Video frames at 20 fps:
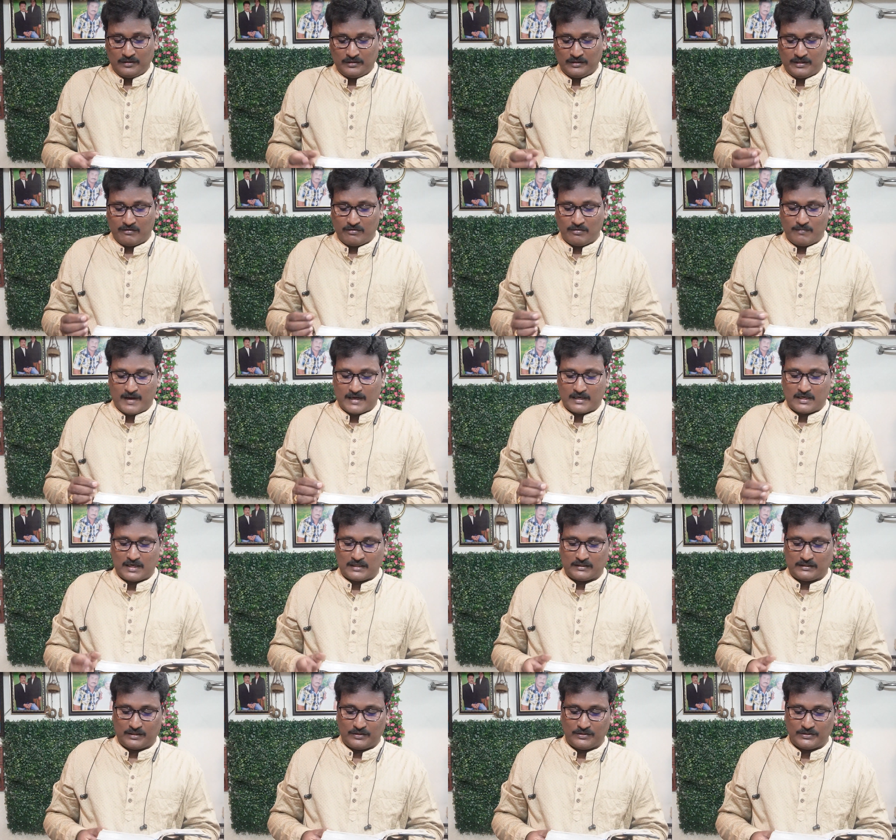దేవుడు
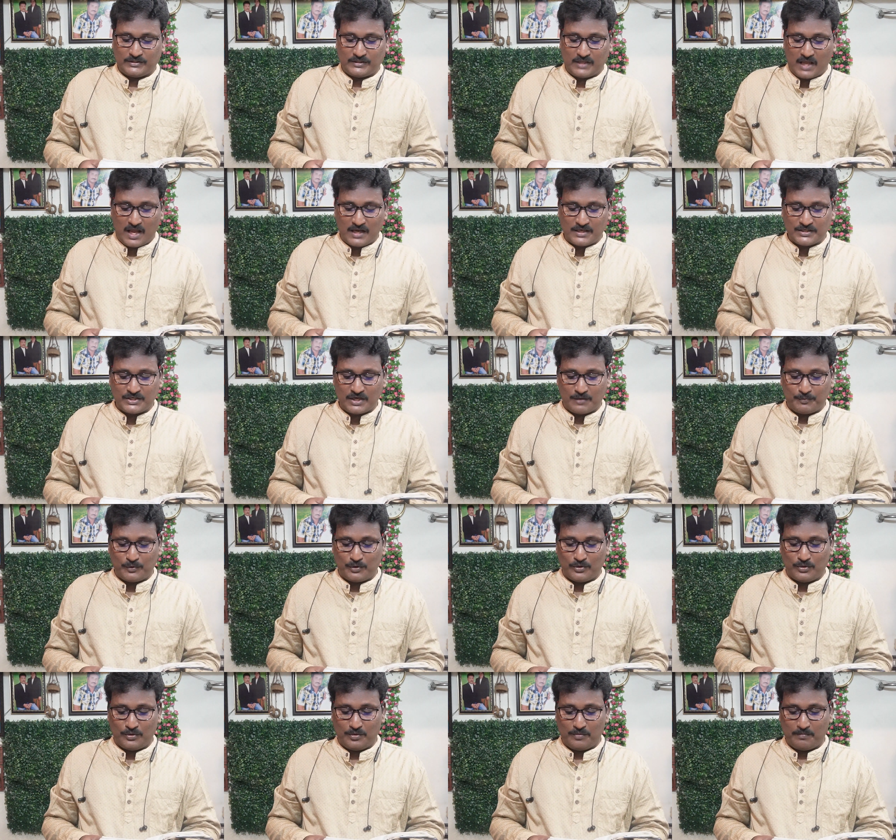మాట్లాడుతున్నాడు సాక్ష్యపు
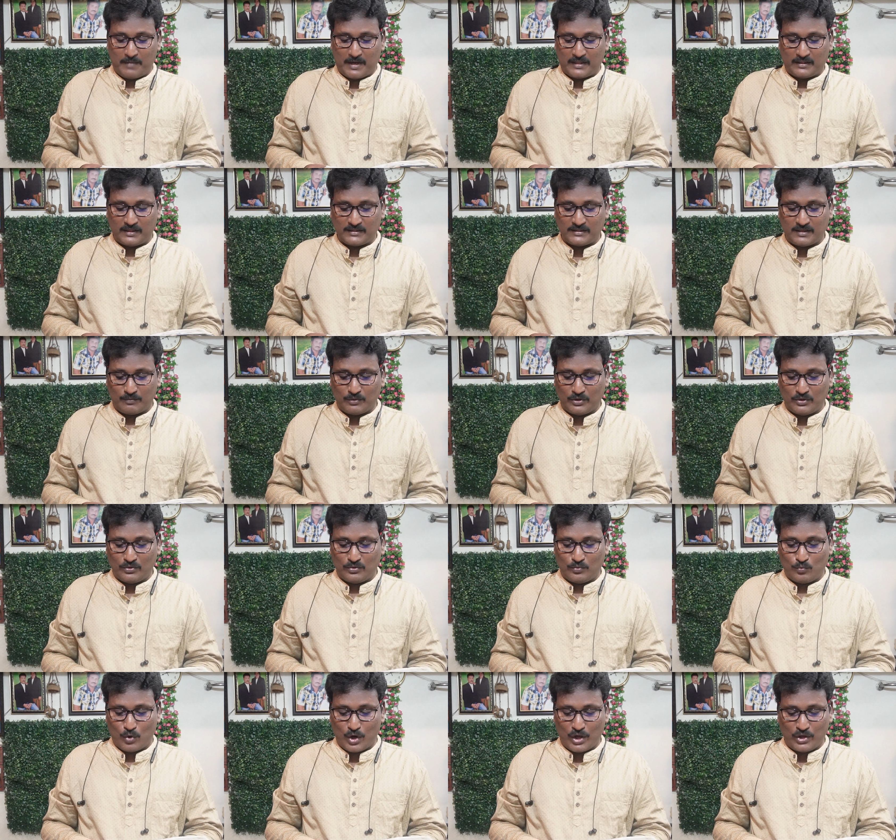మందసమును
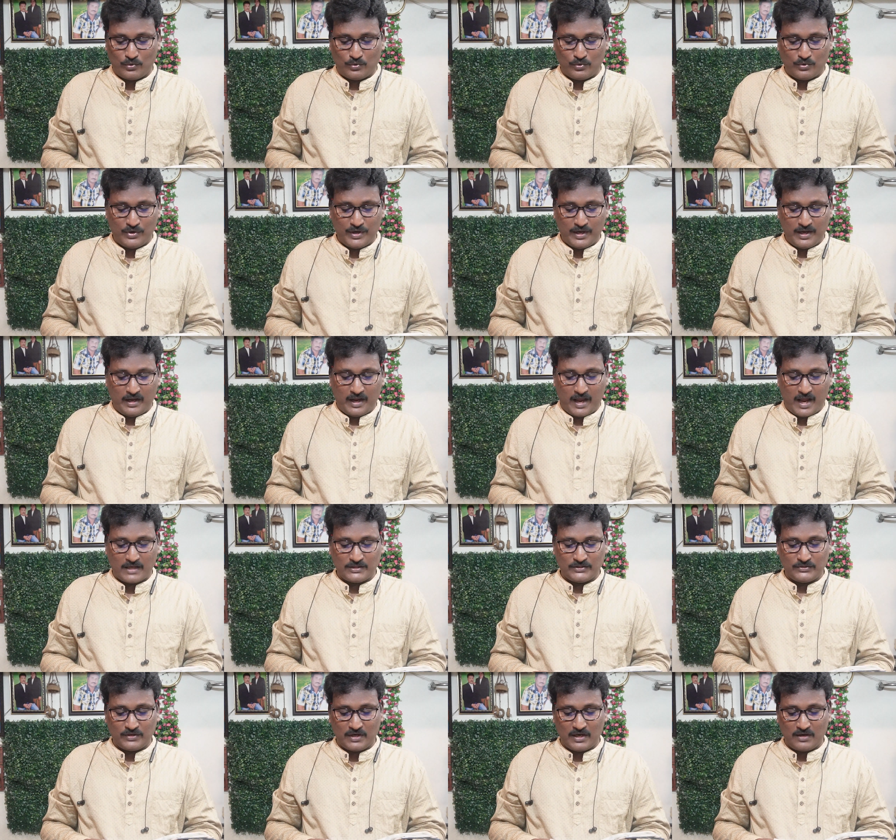మోయు
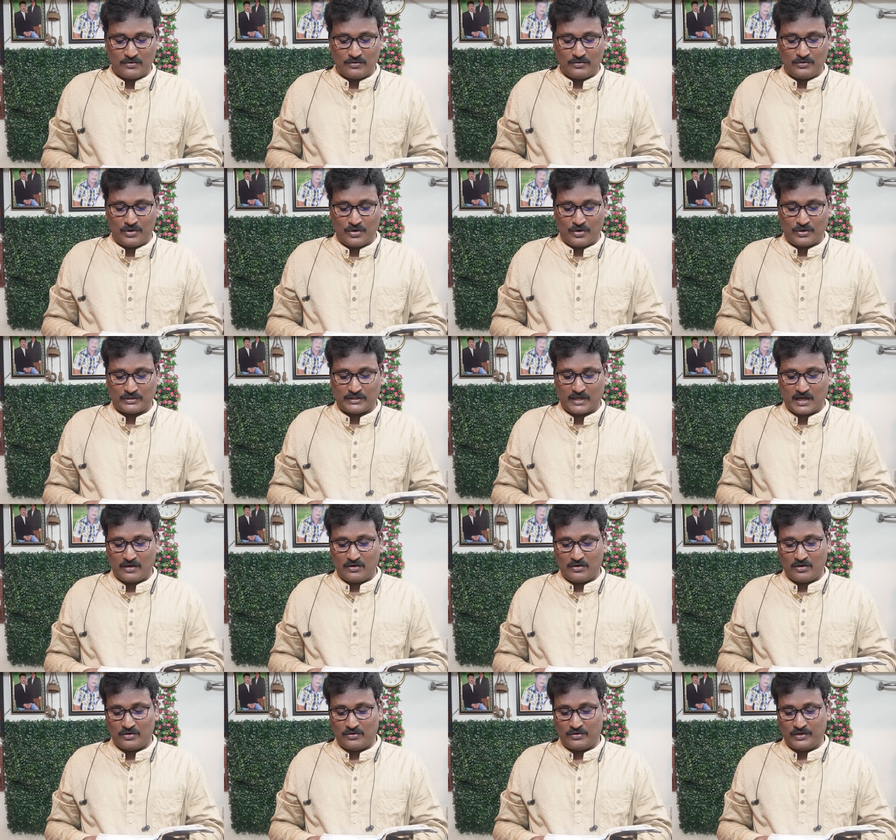యాజకులకు
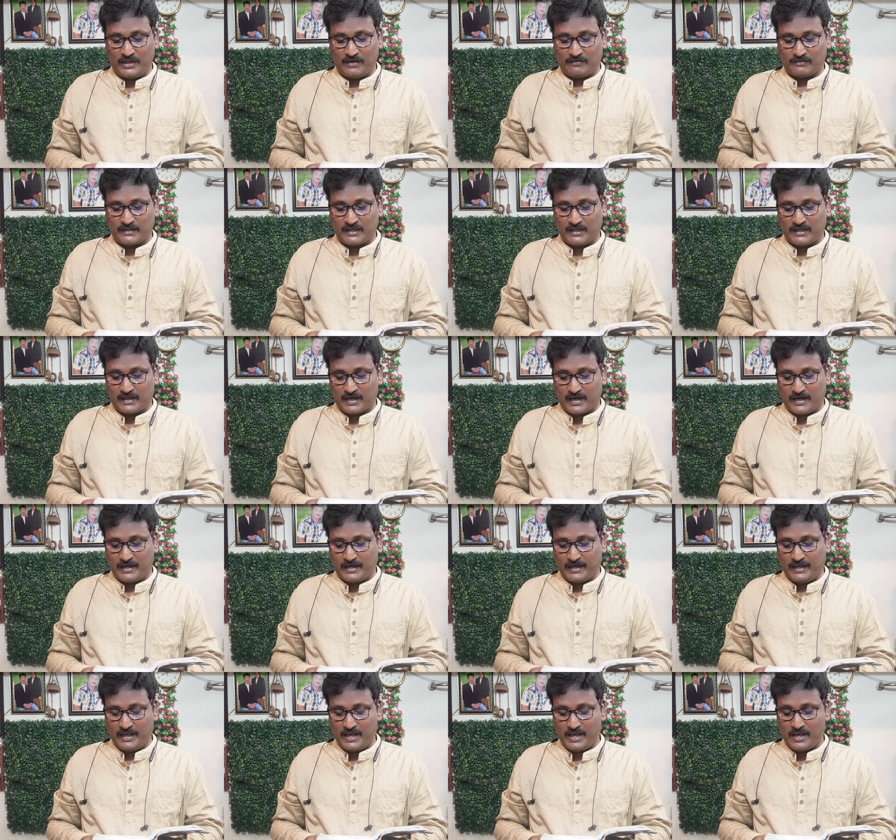యోర్దాన్లో నుండి యువతలకి
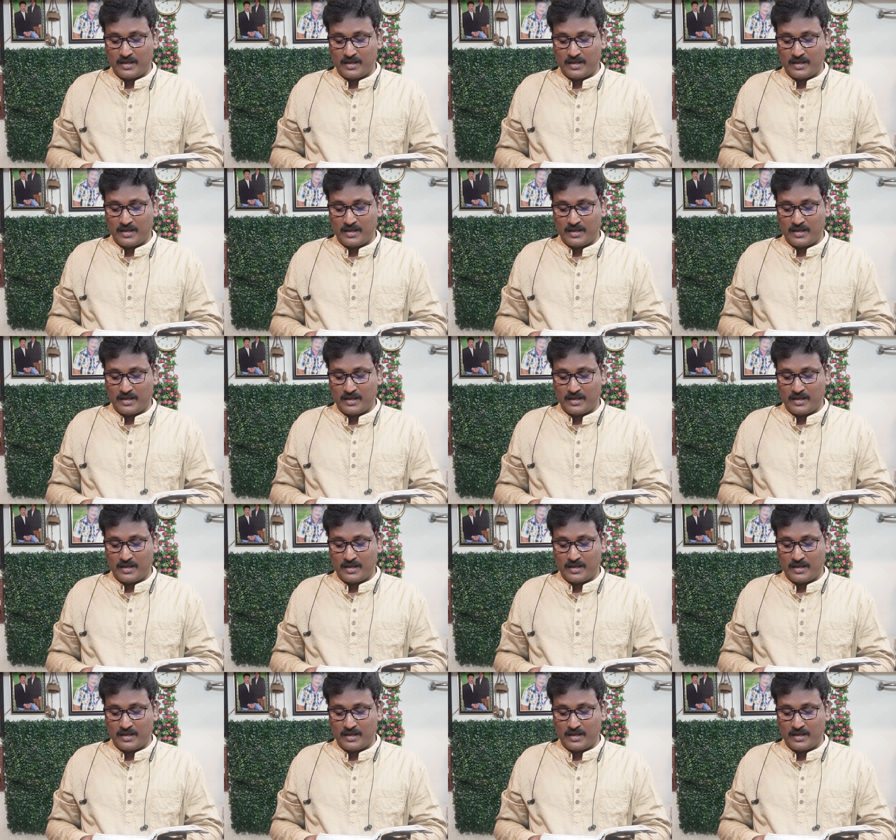రండని